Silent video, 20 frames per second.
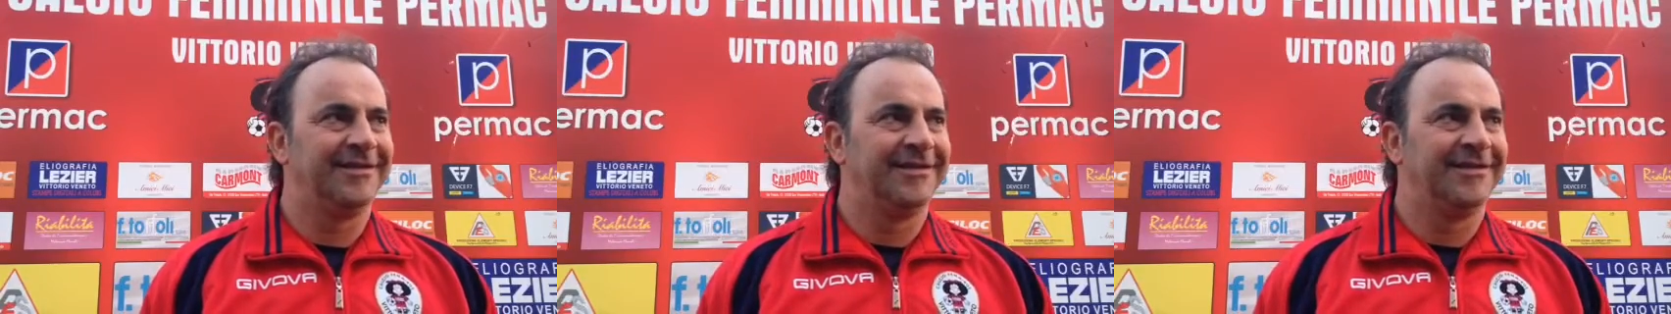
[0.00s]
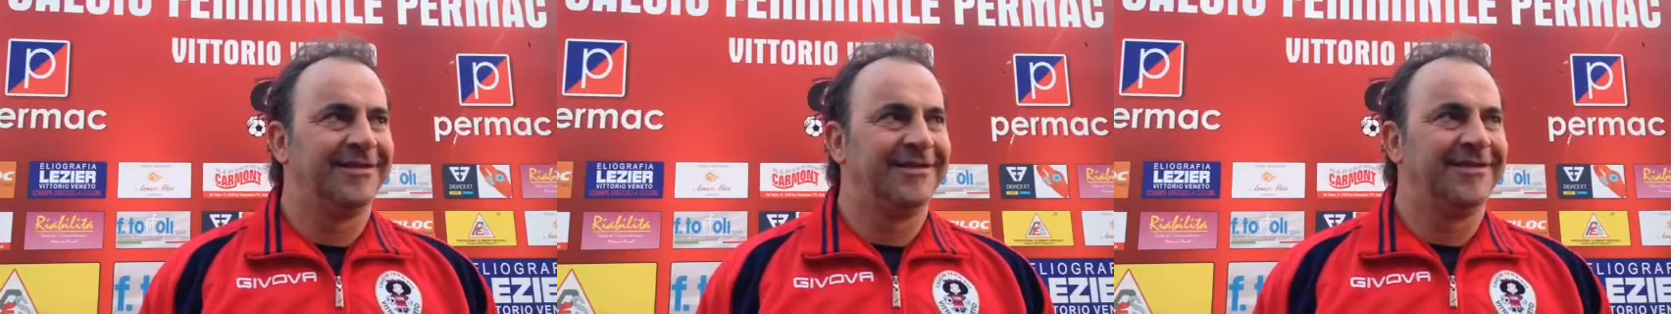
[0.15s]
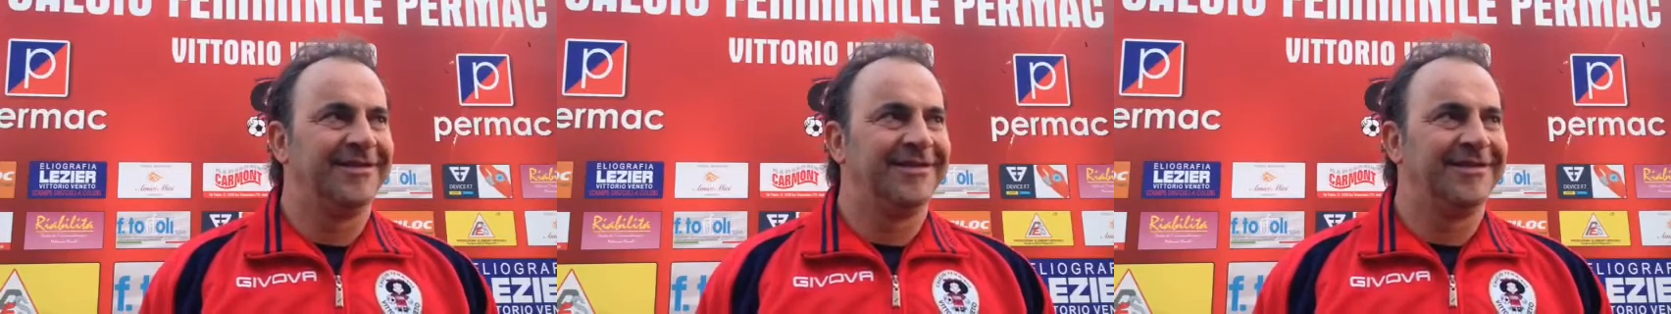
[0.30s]
a
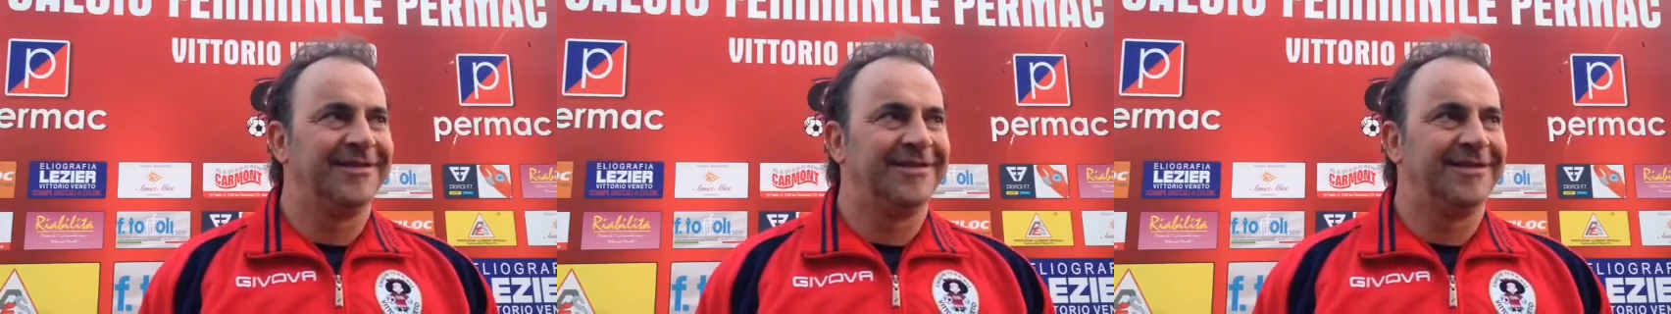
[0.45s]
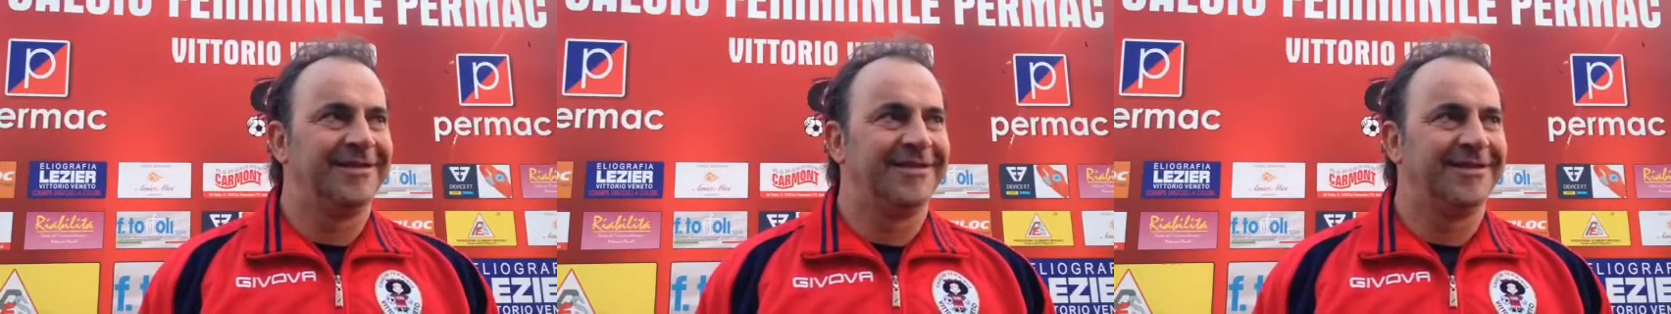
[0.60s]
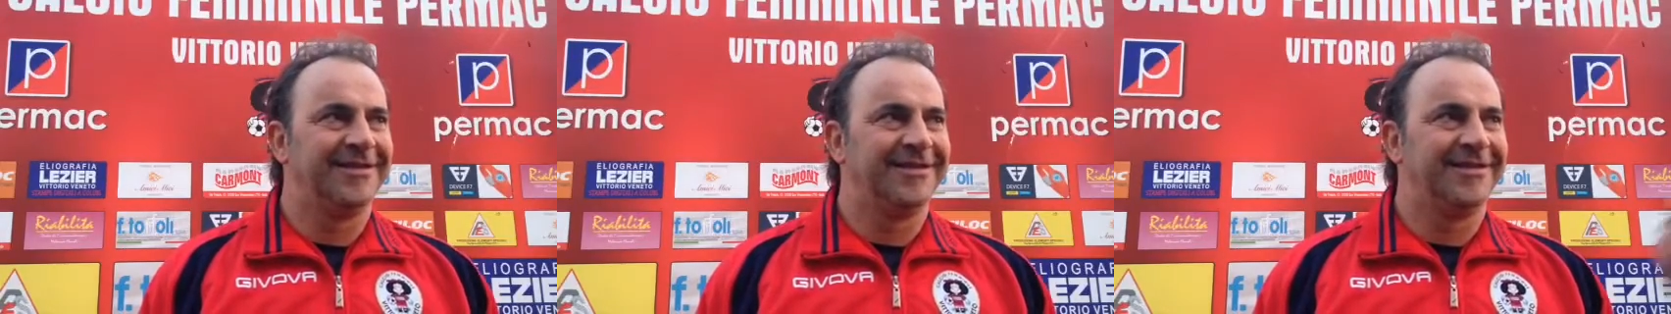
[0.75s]
500
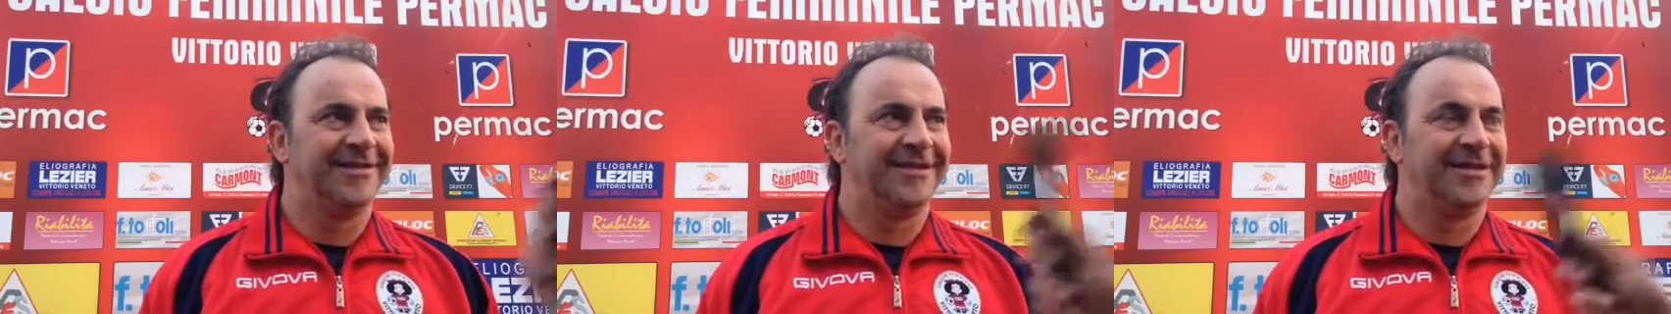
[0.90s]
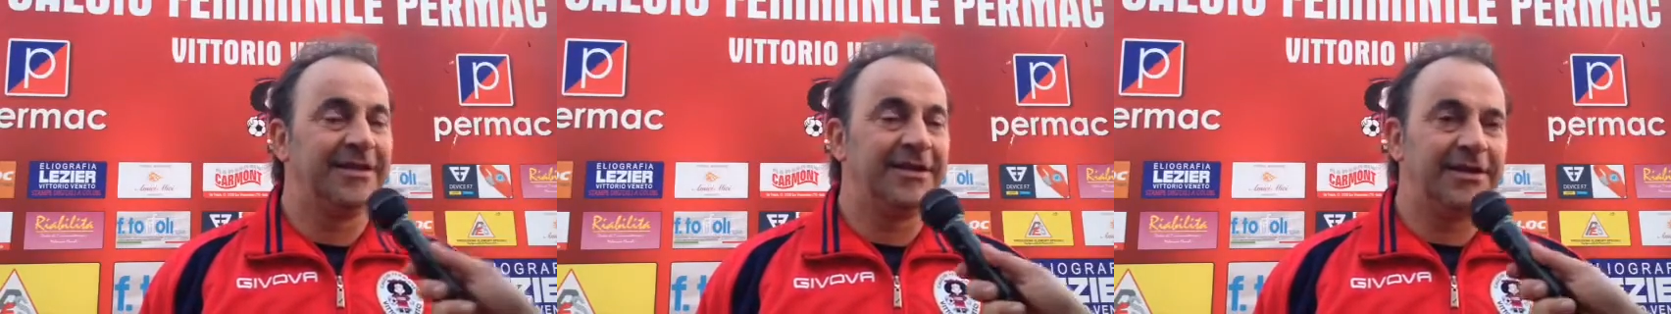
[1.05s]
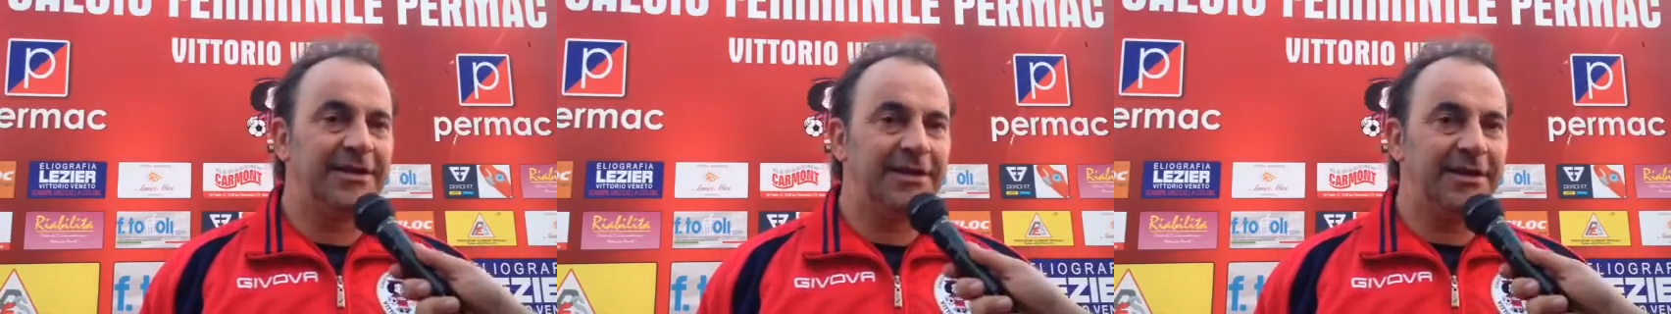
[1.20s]
persone.
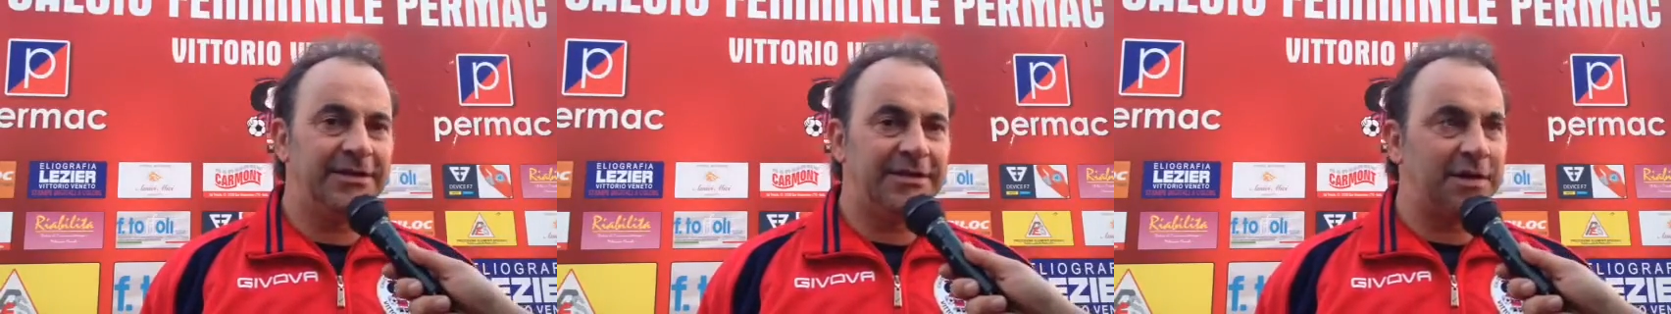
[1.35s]
E